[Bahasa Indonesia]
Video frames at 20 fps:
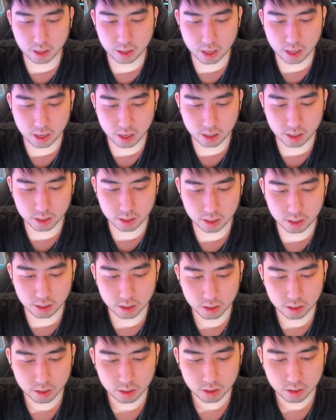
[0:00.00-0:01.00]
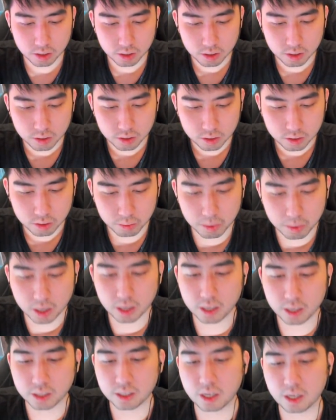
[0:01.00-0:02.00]
tinggi sih. Cuman
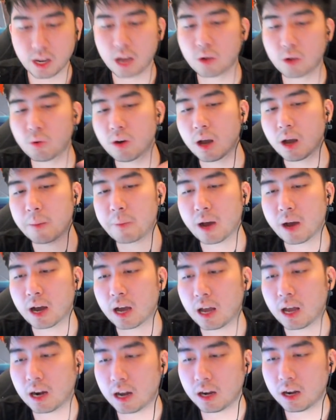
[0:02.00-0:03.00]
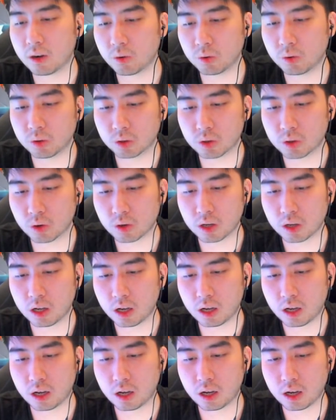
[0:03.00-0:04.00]
di sini aku nggak bakalan untuk
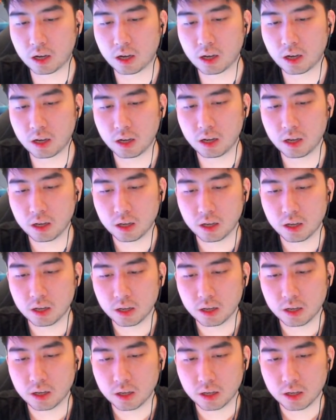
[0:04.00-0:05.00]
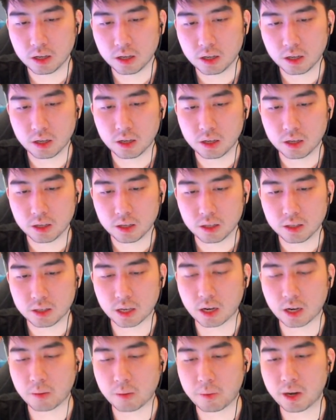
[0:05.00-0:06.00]
uh,
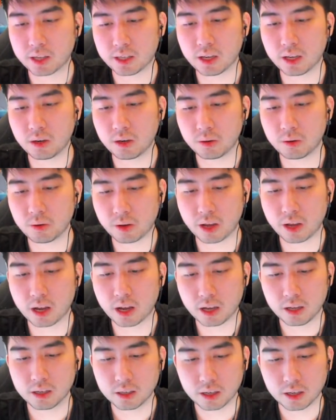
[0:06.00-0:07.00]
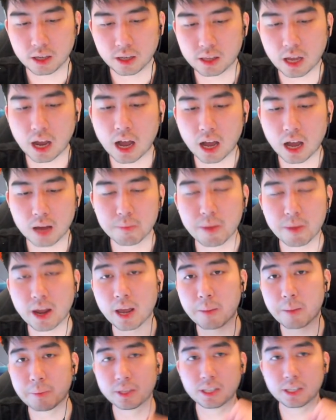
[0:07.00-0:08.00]
cari blessing dulu ya. Kita nggak akan
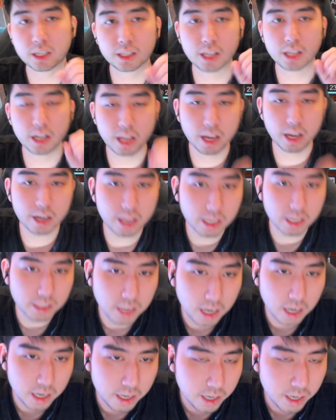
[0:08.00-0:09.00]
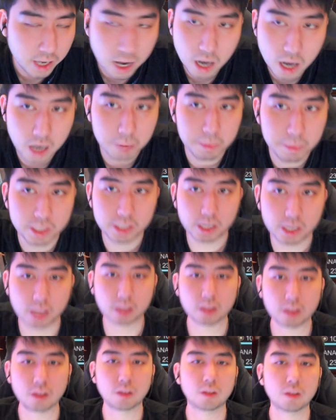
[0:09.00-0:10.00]
pakai pencet skillnya Ria sekali ini nggak akan pencet.
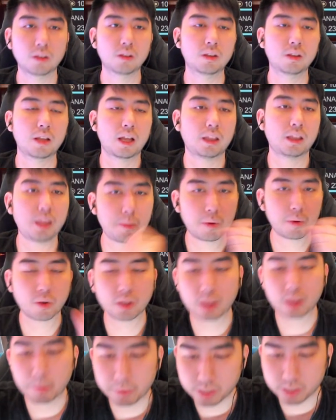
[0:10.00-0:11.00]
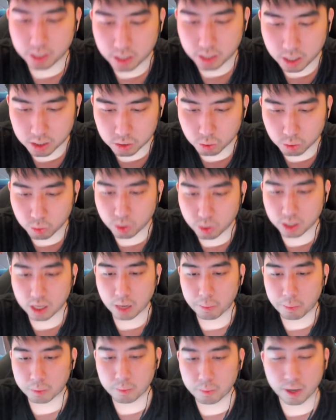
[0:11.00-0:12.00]
Nanti baru kita pencet guys. Tunggu kita
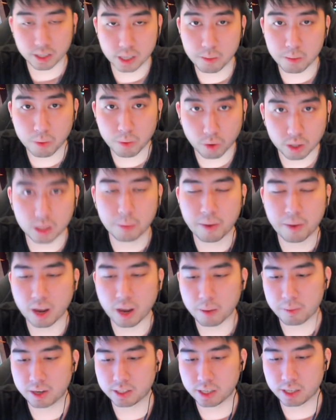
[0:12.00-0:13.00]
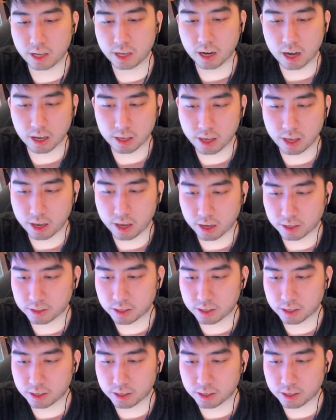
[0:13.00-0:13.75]
dapat blessing baru kita pakai blessingnya lagi ya guys